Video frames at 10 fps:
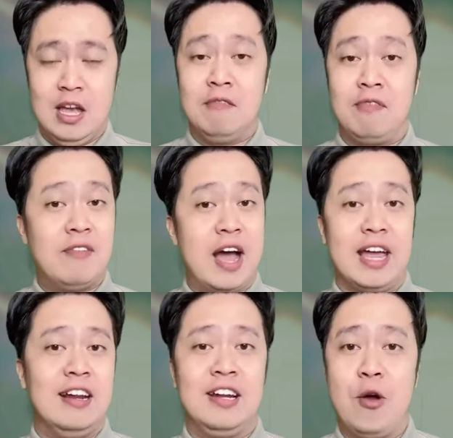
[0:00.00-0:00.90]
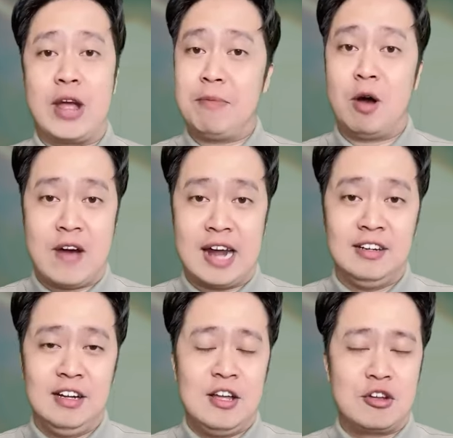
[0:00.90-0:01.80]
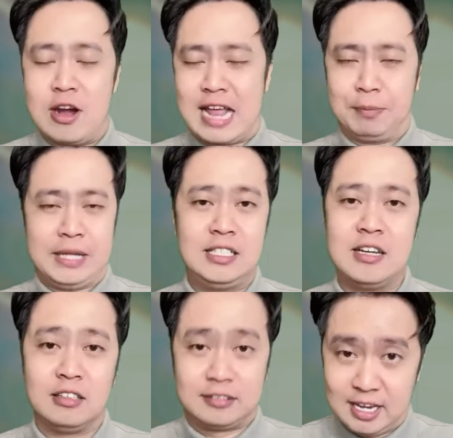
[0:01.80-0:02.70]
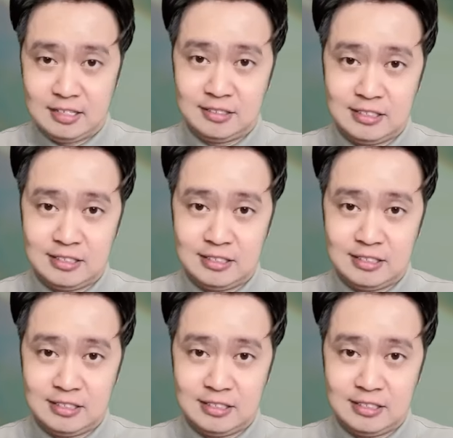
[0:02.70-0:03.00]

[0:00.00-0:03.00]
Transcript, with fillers: Vì vậy, nếu các em học văn còn cảm thấy chưa tự tin